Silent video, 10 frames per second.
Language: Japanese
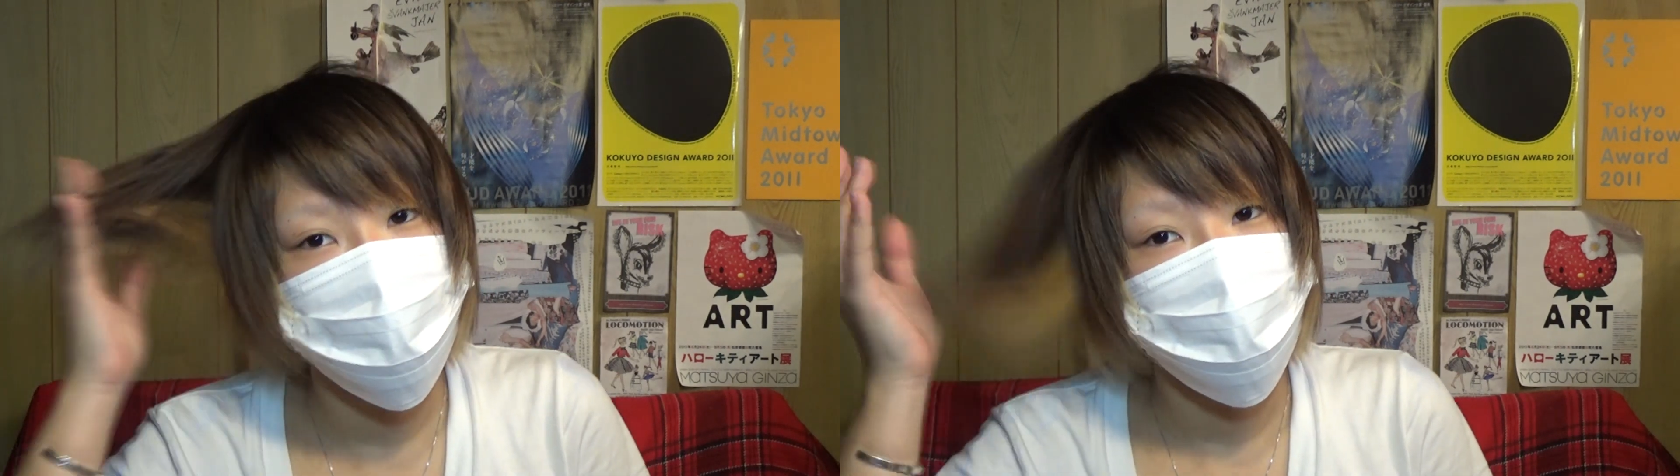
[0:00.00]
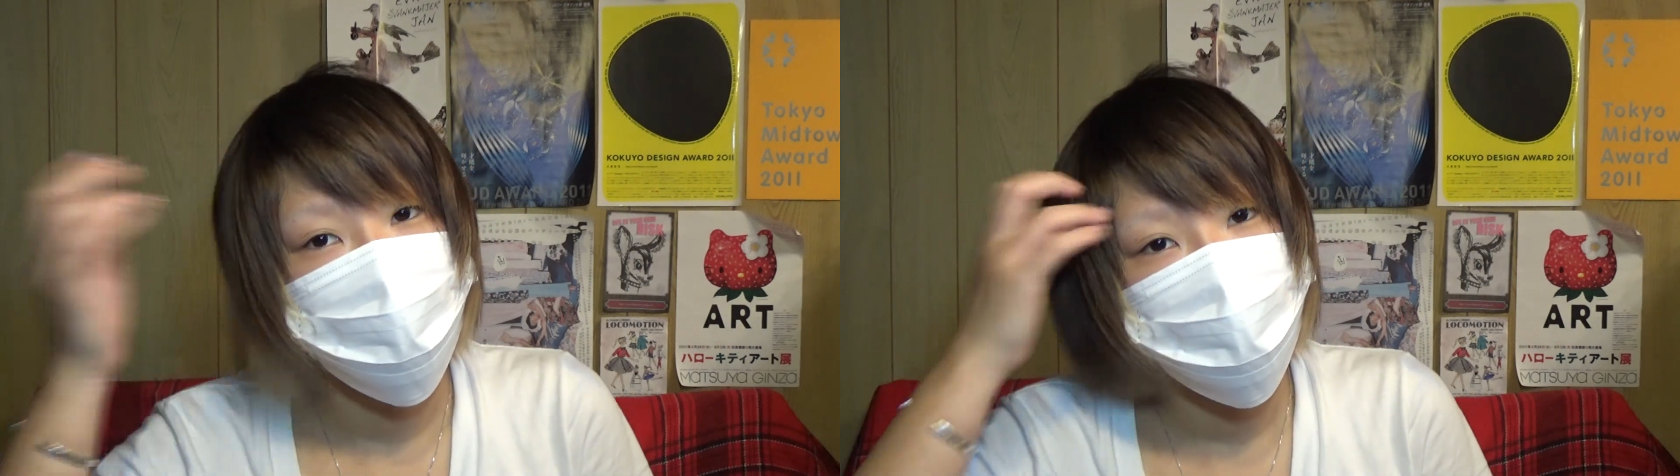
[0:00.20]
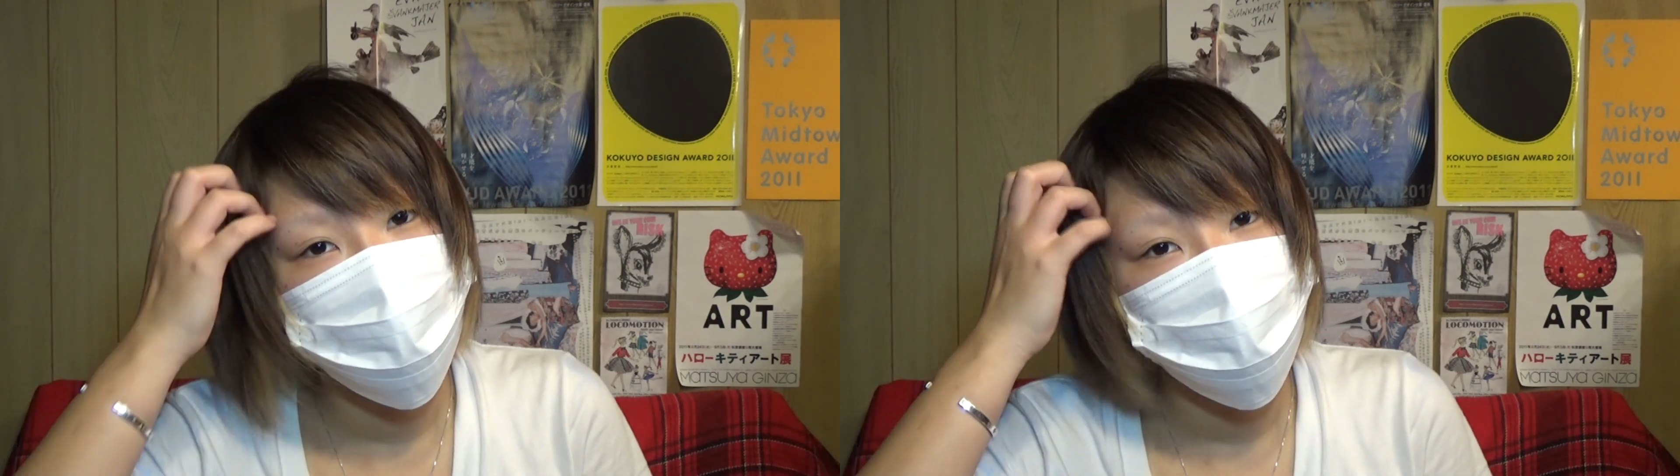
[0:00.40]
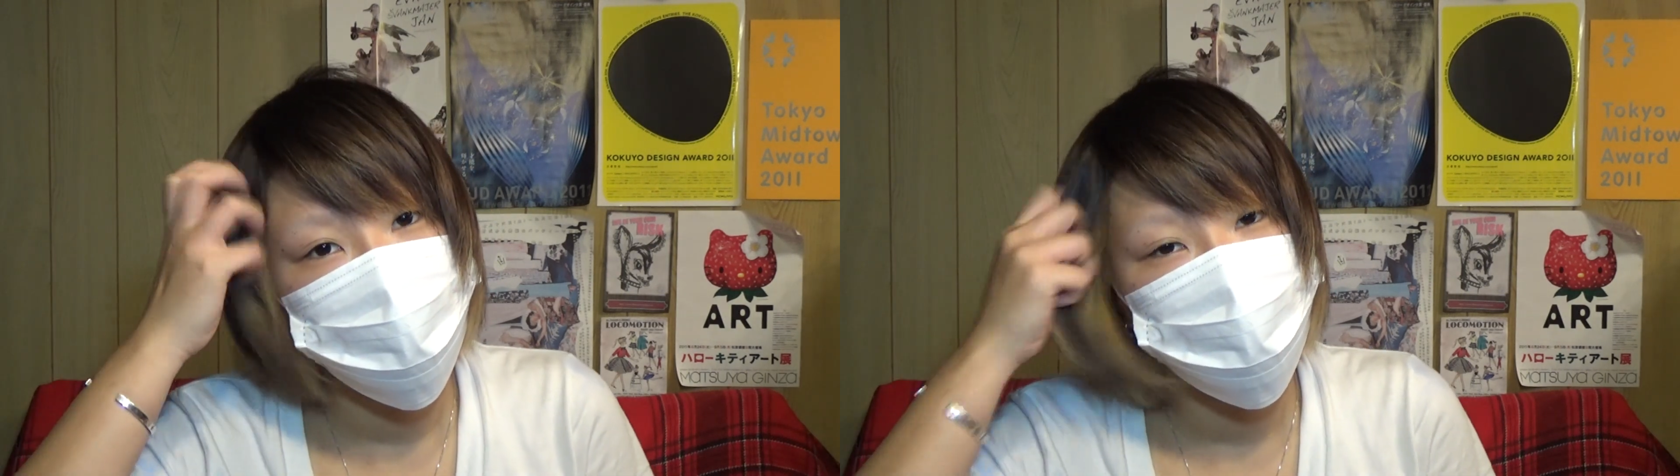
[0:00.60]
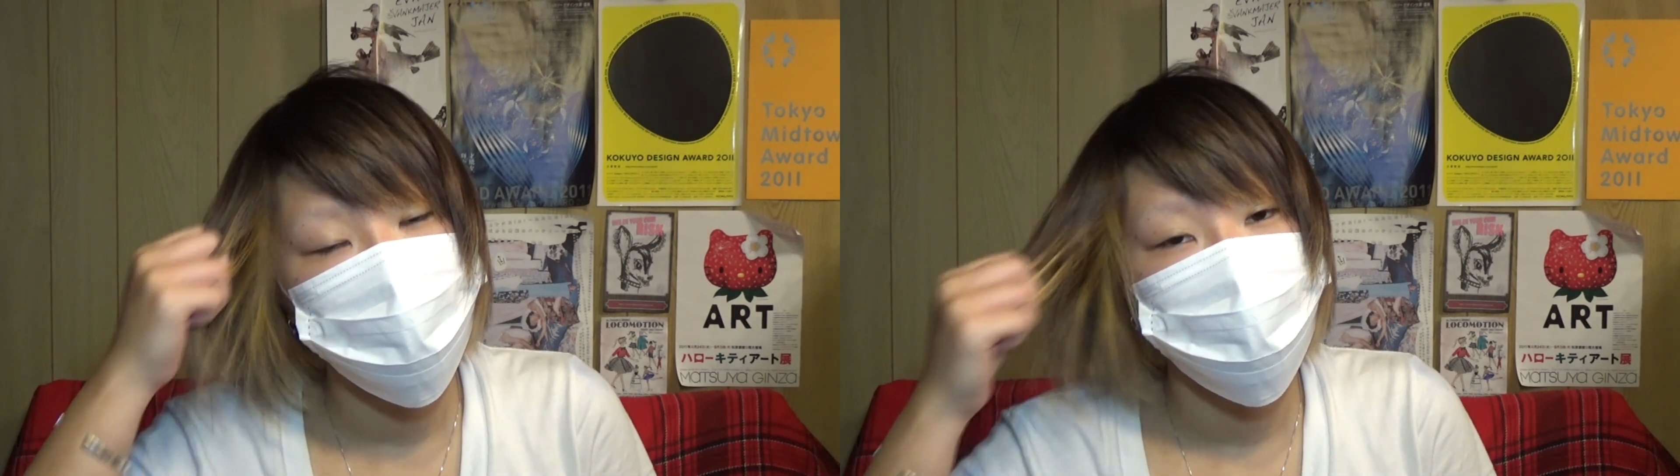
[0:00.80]
て
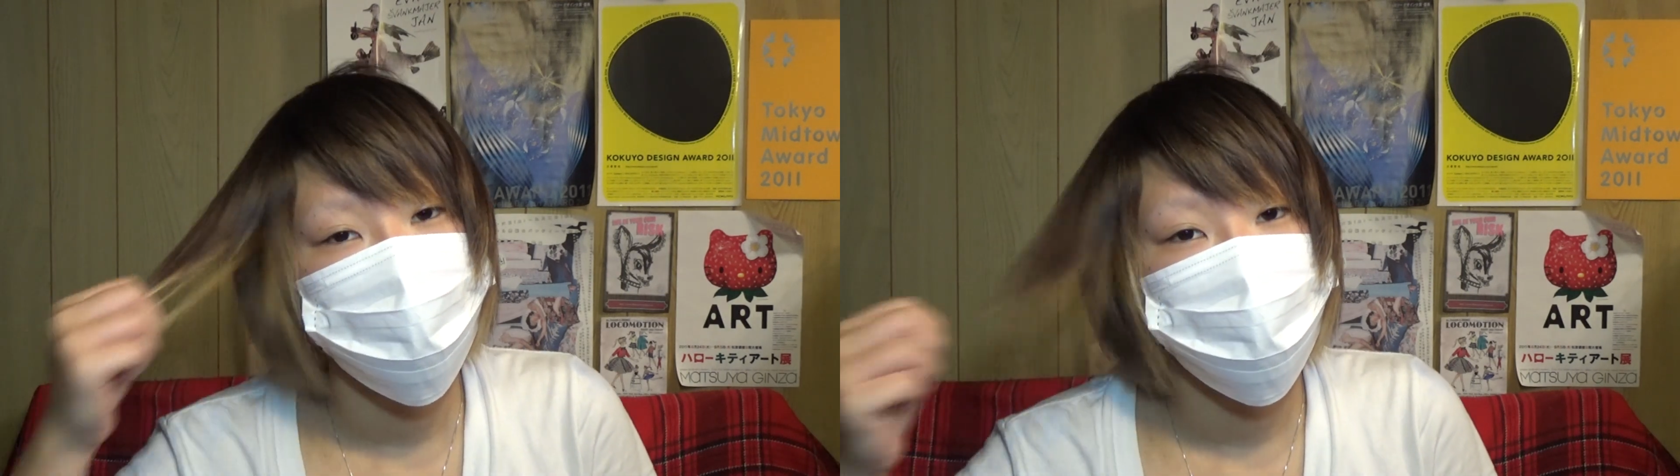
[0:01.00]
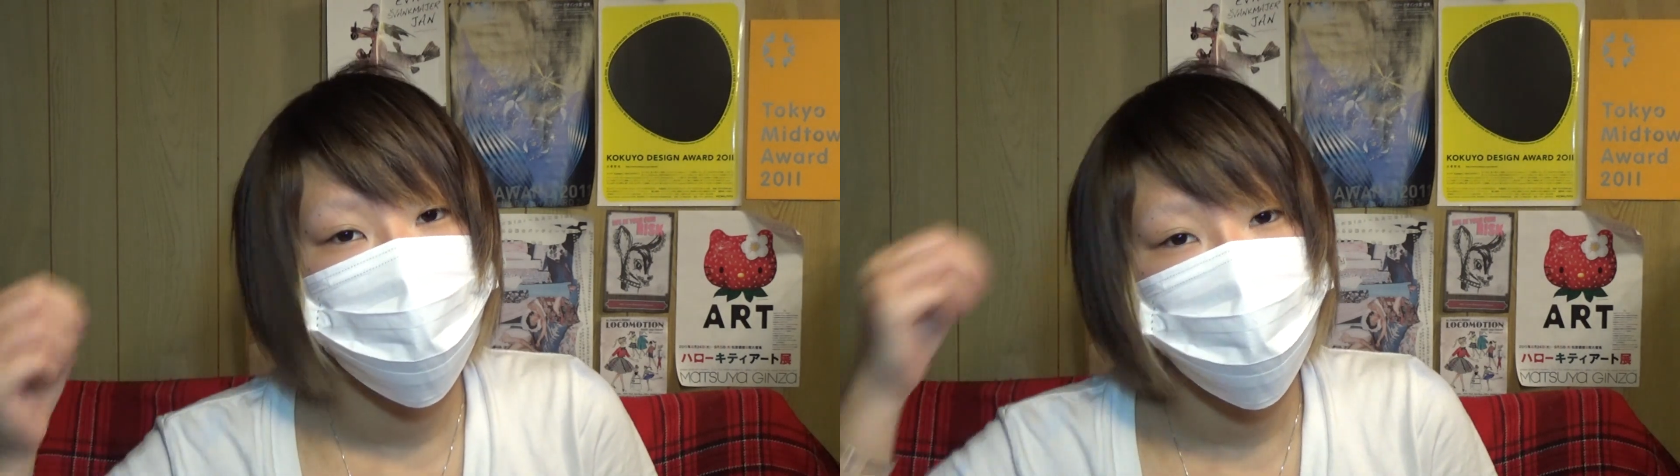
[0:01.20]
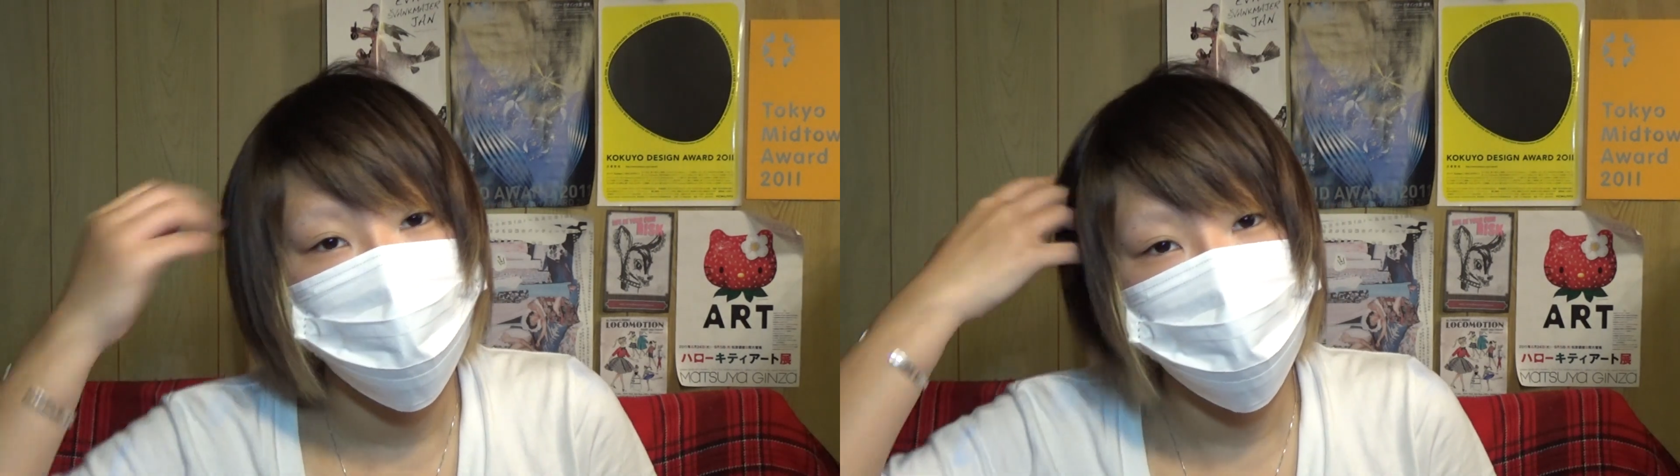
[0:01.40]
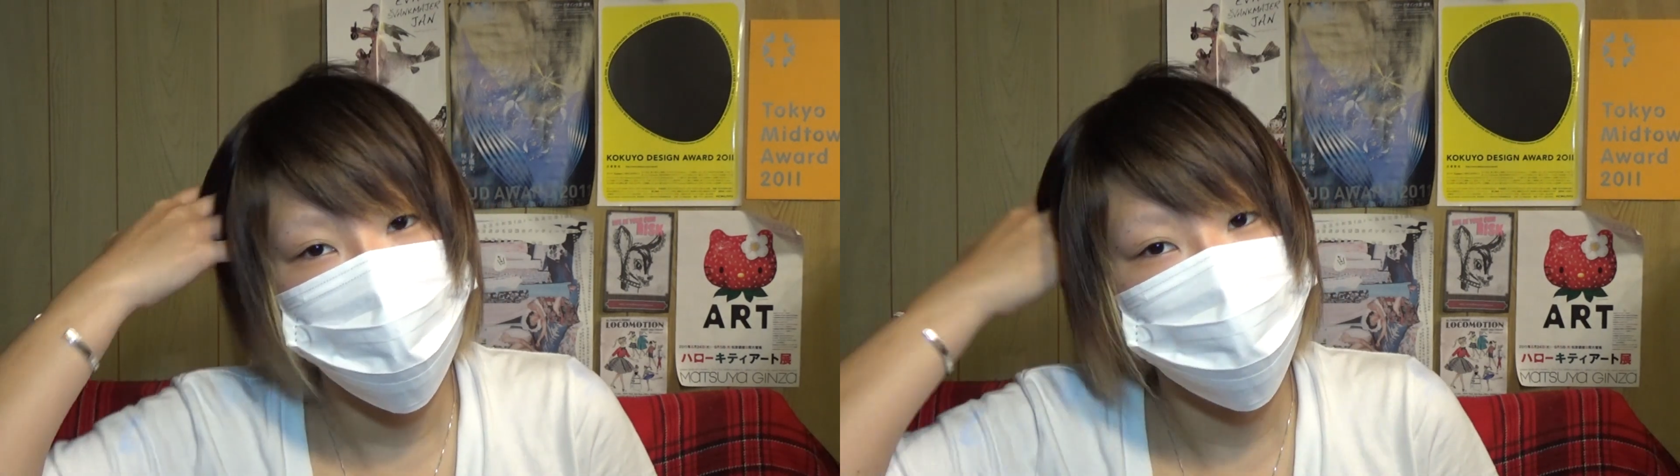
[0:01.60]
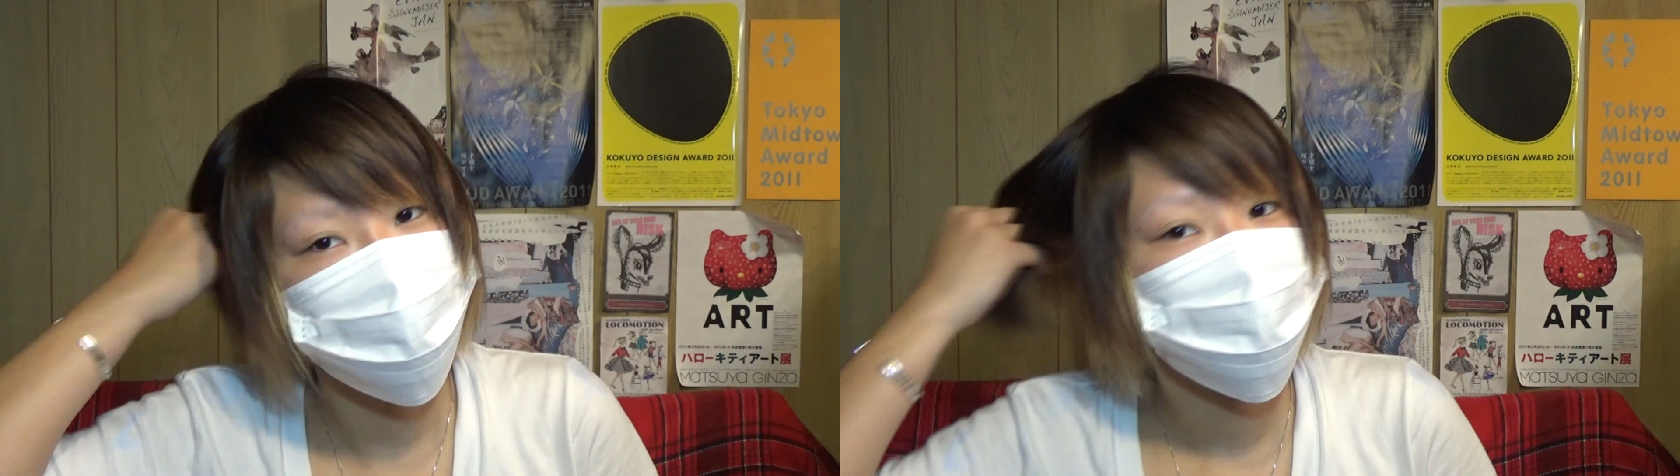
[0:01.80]

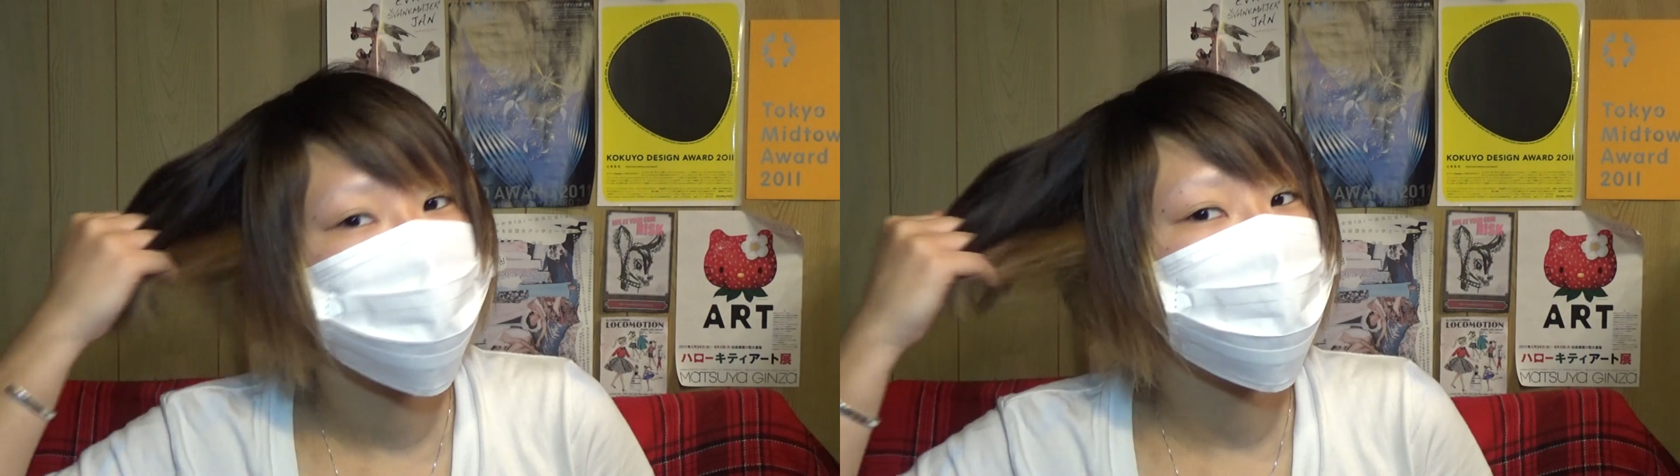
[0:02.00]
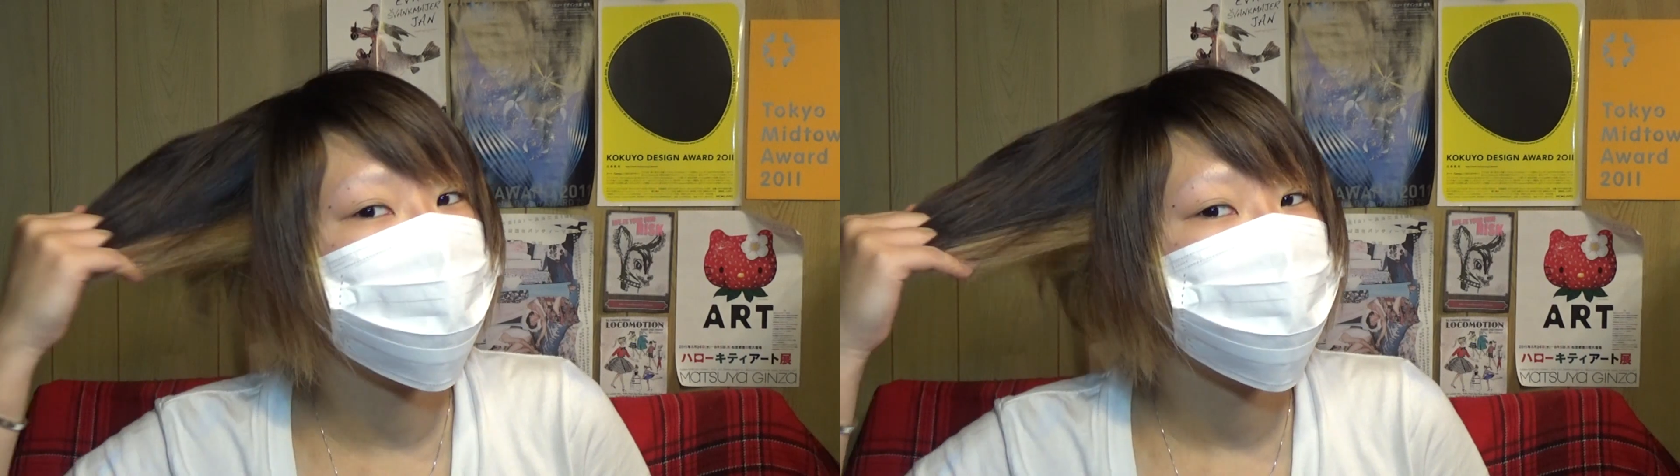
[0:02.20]
乾かしました